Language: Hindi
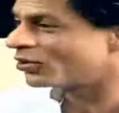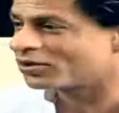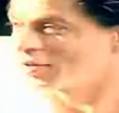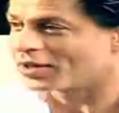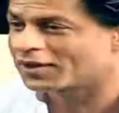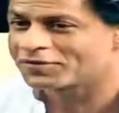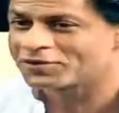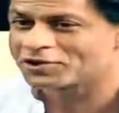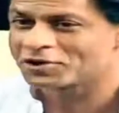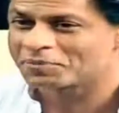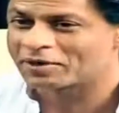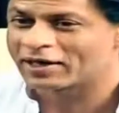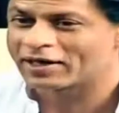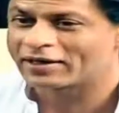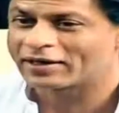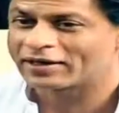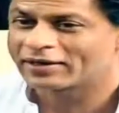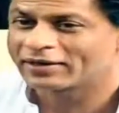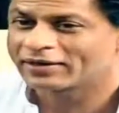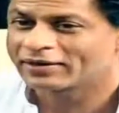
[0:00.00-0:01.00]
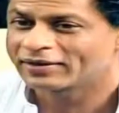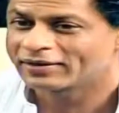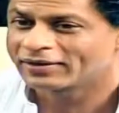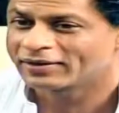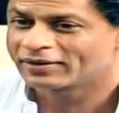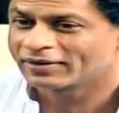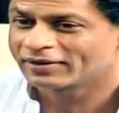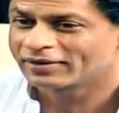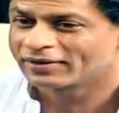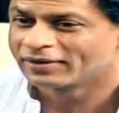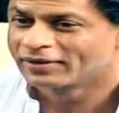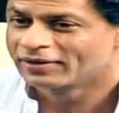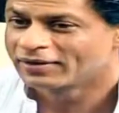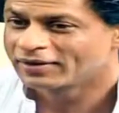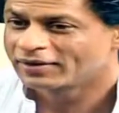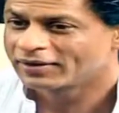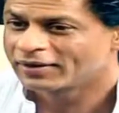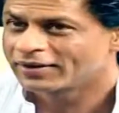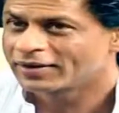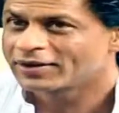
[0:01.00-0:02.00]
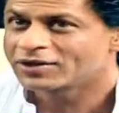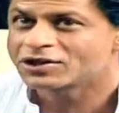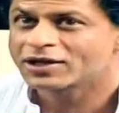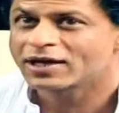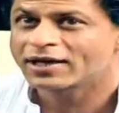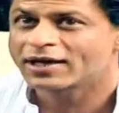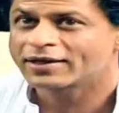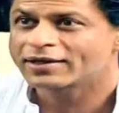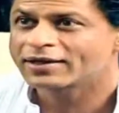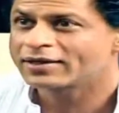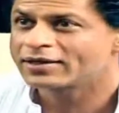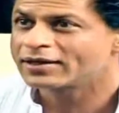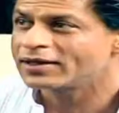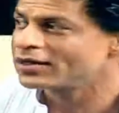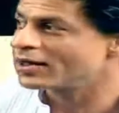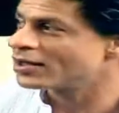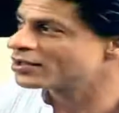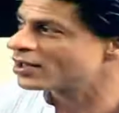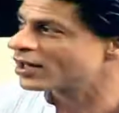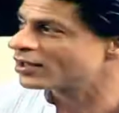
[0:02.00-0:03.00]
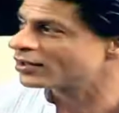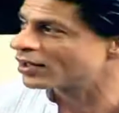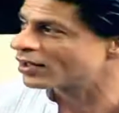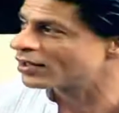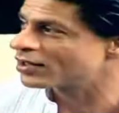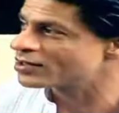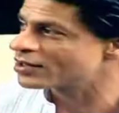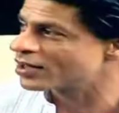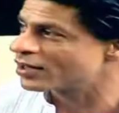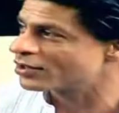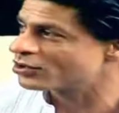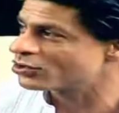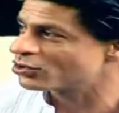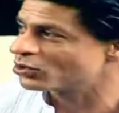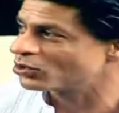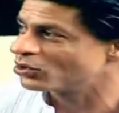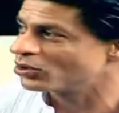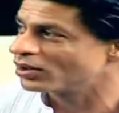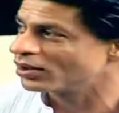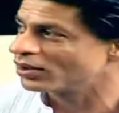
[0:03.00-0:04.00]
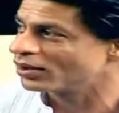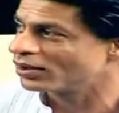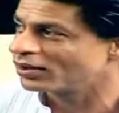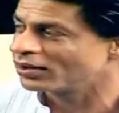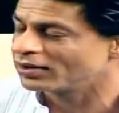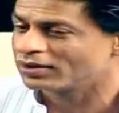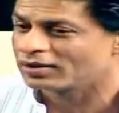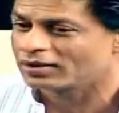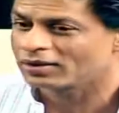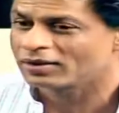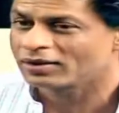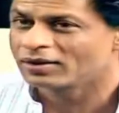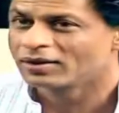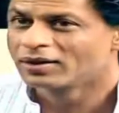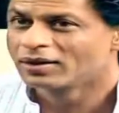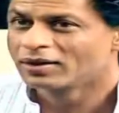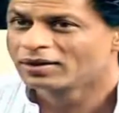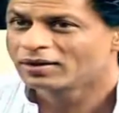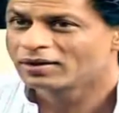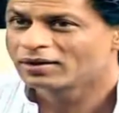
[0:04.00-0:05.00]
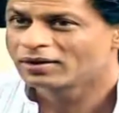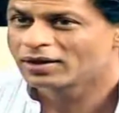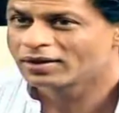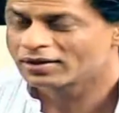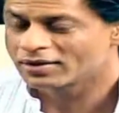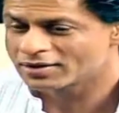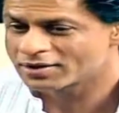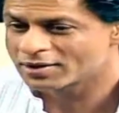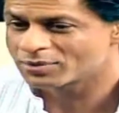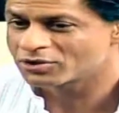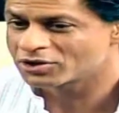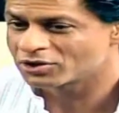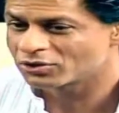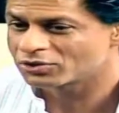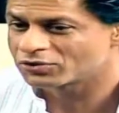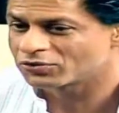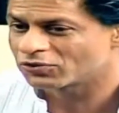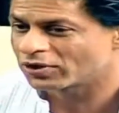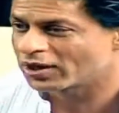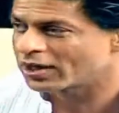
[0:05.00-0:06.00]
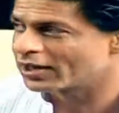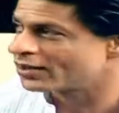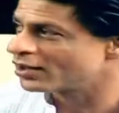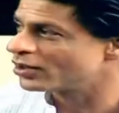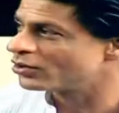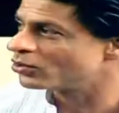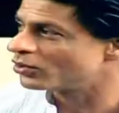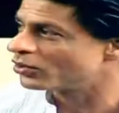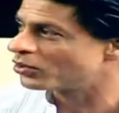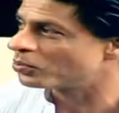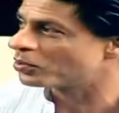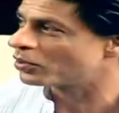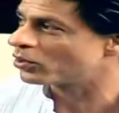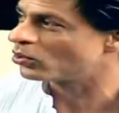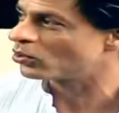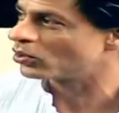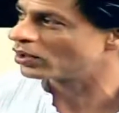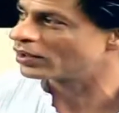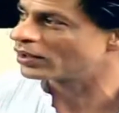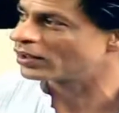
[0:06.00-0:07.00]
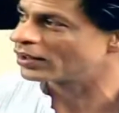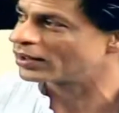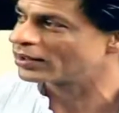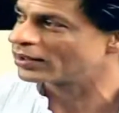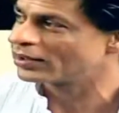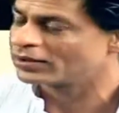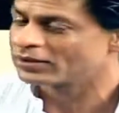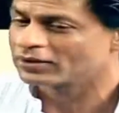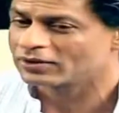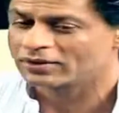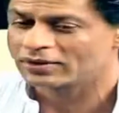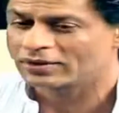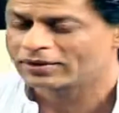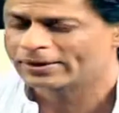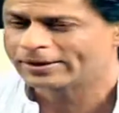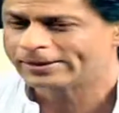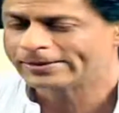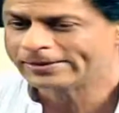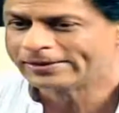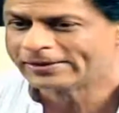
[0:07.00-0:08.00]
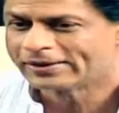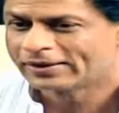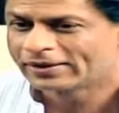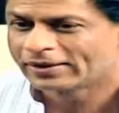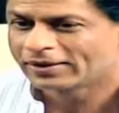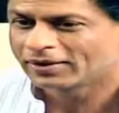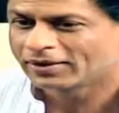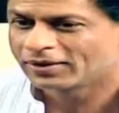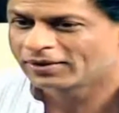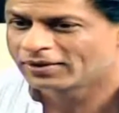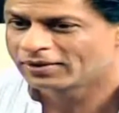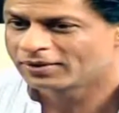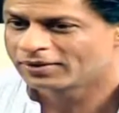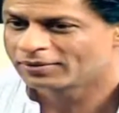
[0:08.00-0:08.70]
तो टेलीविजन पे आया नहीं है लेकिन इन आई थिंक तीन या चार तारीख से आना शुरू होगा एंड लंदन से मुझे कुछ फ़ोन आई थिंक यूट्यूब पे लोगों ने देखा है और आ, आ,